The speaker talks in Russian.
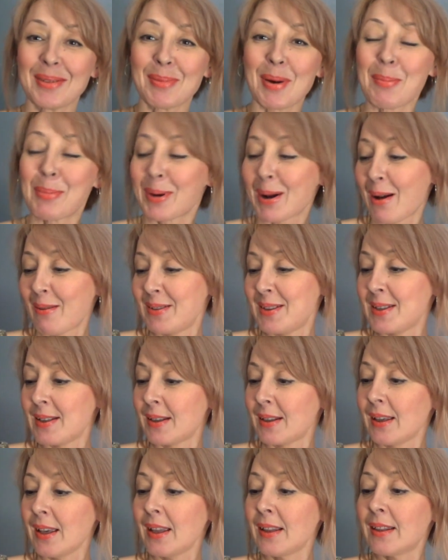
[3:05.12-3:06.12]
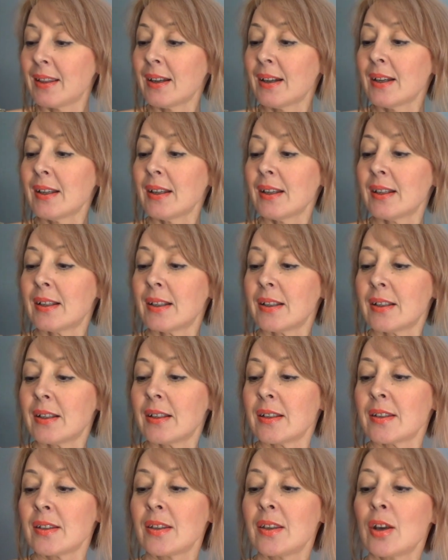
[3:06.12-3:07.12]
поправьте, это
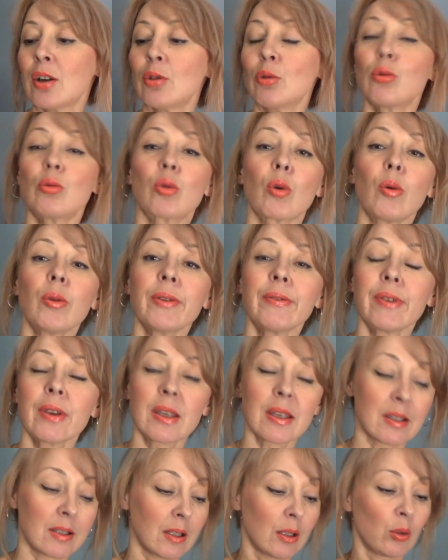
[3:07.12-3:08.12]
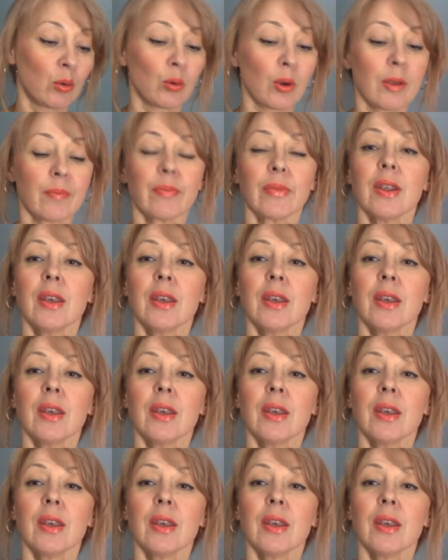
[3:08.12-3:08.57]
с гиалуроновой кислотой.